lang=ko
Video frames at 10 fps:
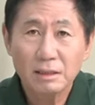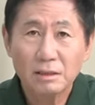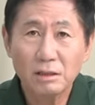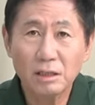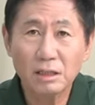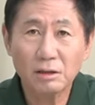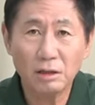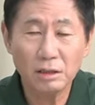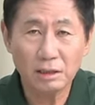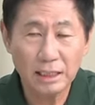
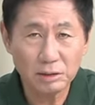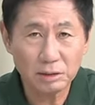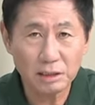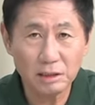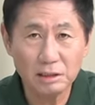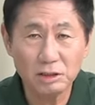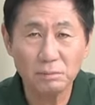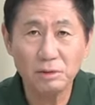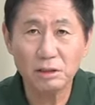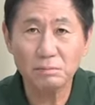그러기는커녕 계속해서
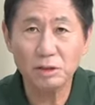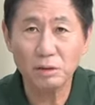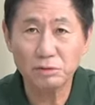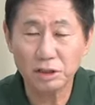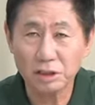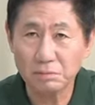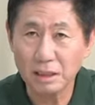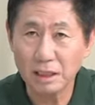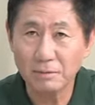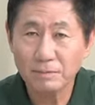2천명을
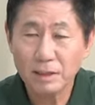밀어붙였습니다.